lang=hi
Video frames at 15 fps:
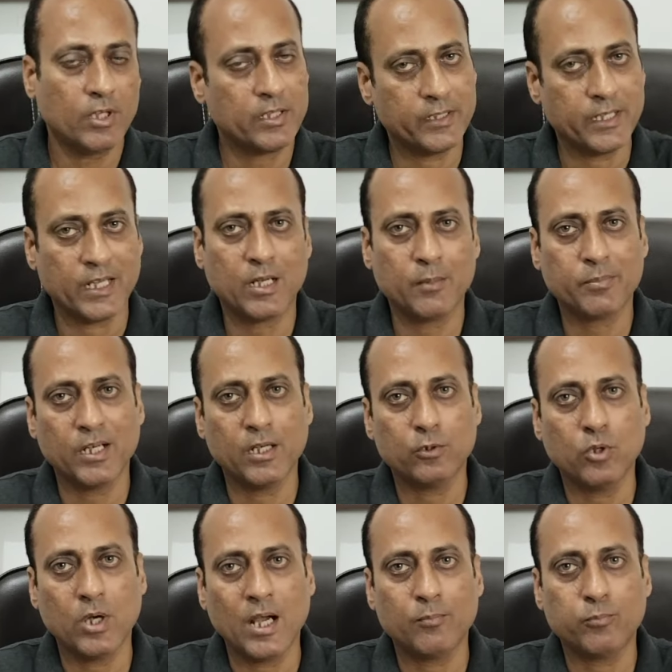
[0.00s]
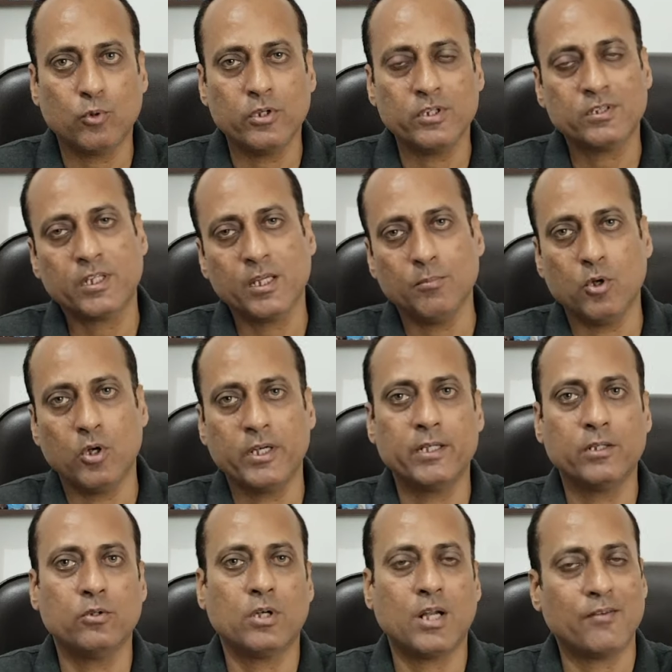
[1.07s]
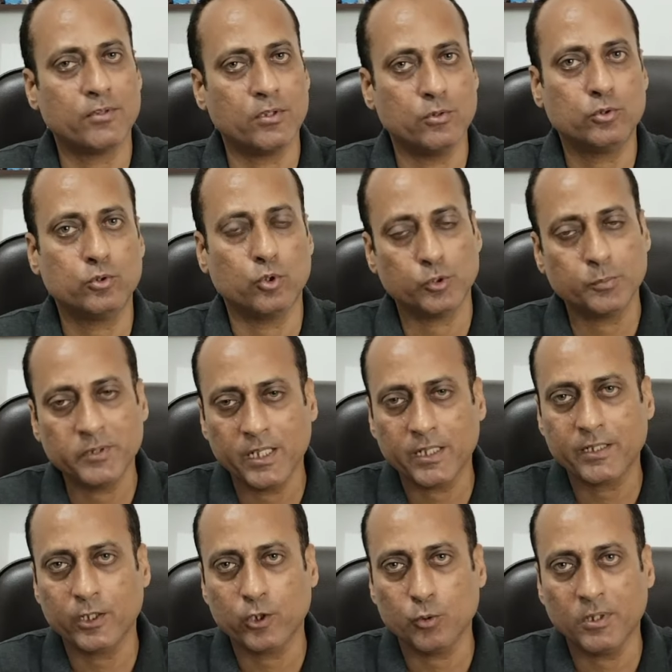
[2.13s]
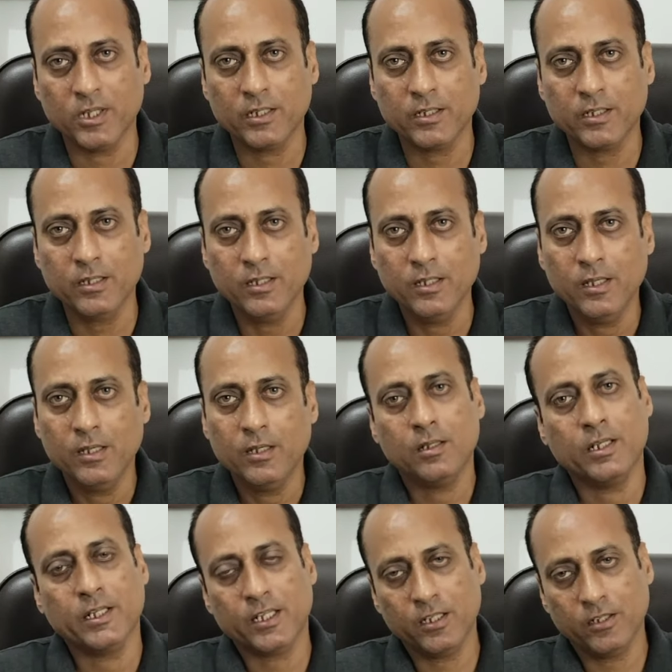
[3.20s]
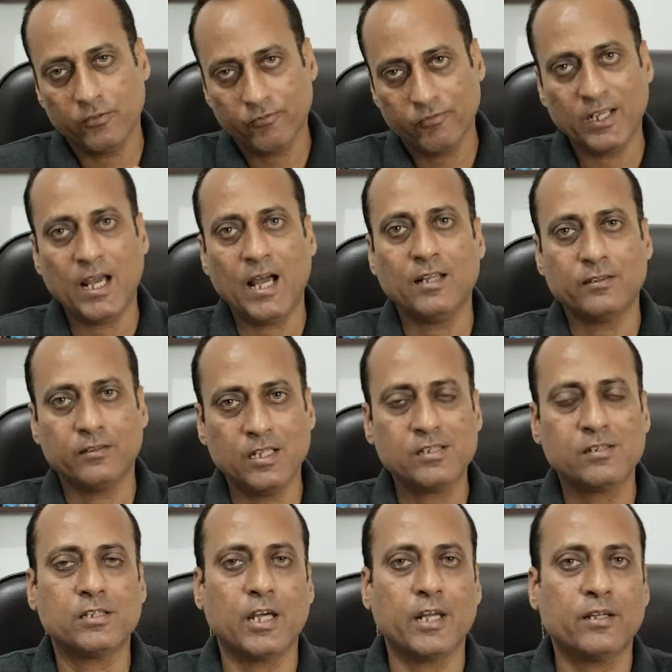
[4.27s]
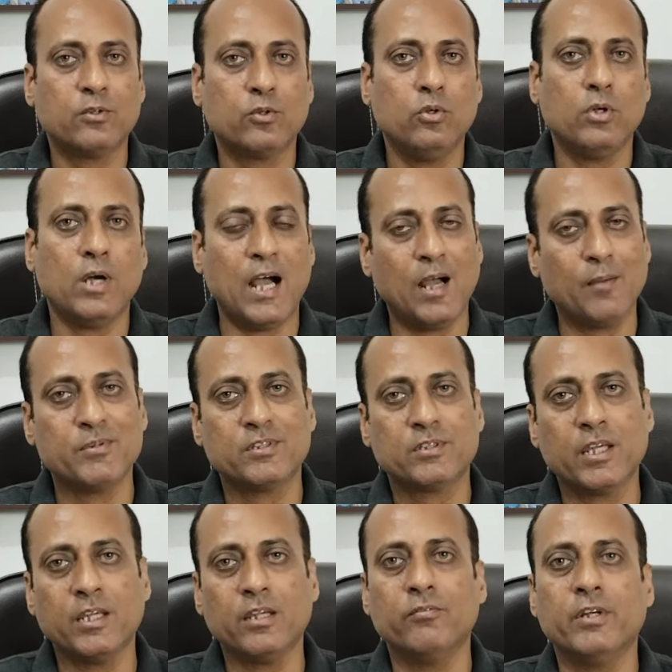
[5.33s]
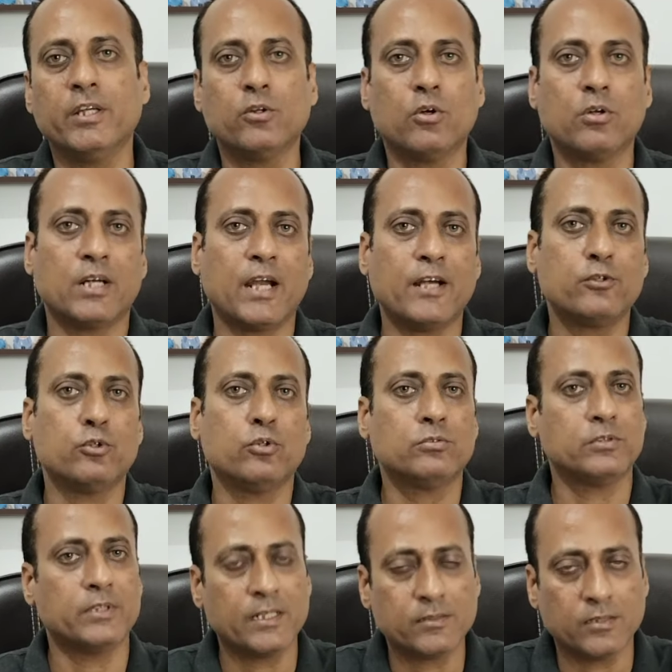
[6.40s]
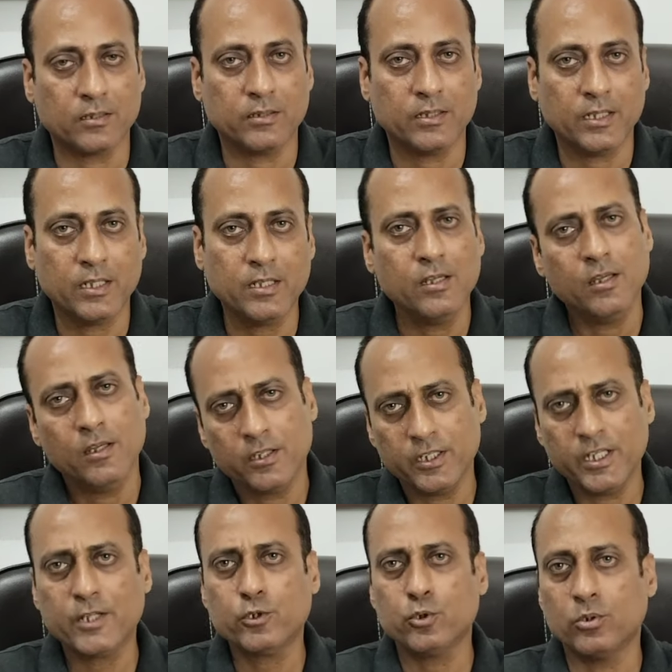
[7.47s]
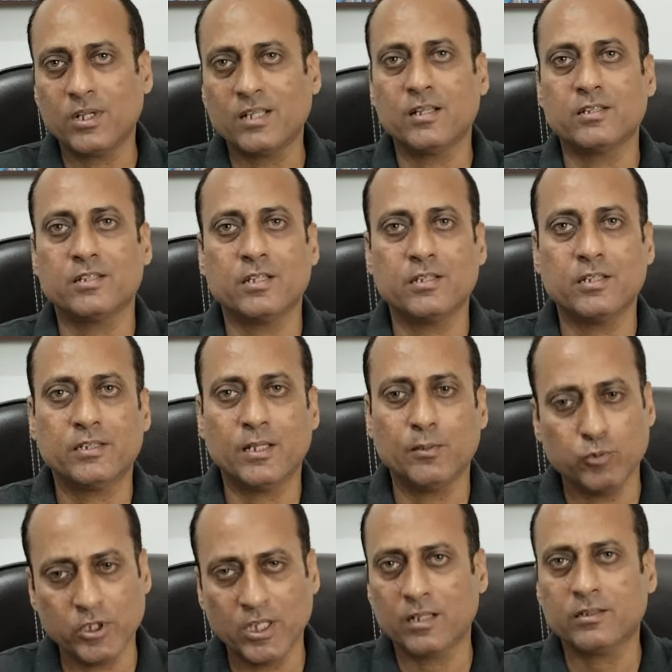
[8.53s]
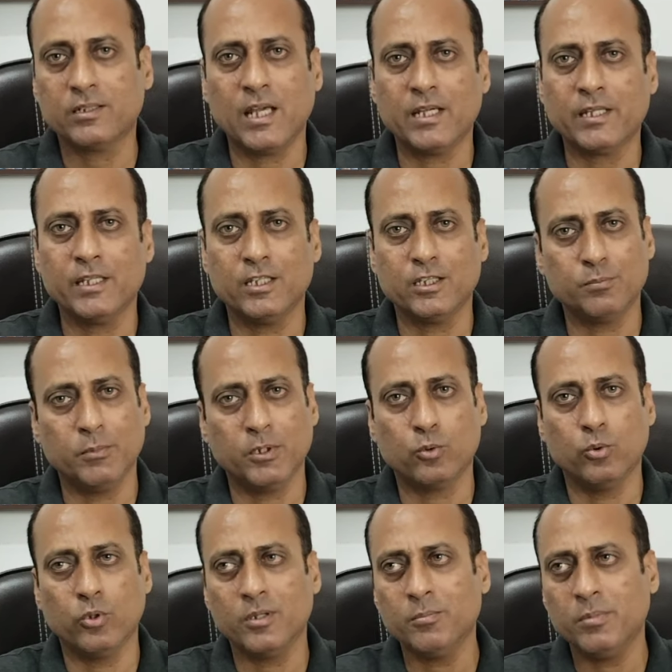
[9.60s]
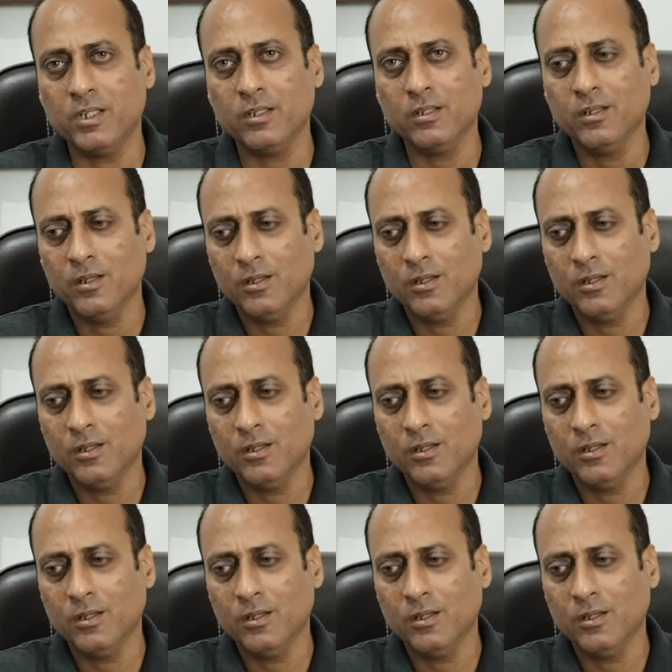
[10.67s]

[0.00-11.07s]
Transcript: 11 अप्रैल को आपको इसके मॉर्निंग और आफ्टरनून शोज़ भी देखने को मिलेंगे लेकिन फ़िलहाल 10 तारीख को आप इसके इवनिंग और नाइट शोज़ देख सकते हैं ये एक छोटा सा चेंजेस है मुझे लगता है कि इसमें कोई भी